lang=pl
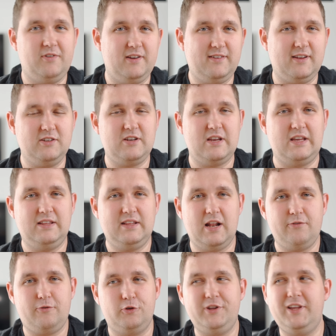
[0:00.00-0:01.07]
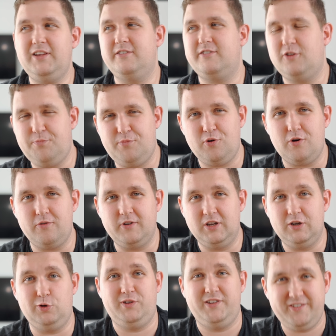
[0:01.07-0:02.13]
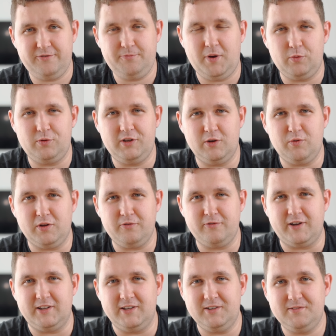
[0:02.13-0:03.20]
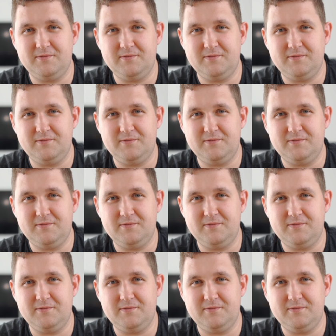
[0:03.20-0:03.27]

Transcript: wracacie i telefon nie jest do połowy, on jest w pełni naładowany.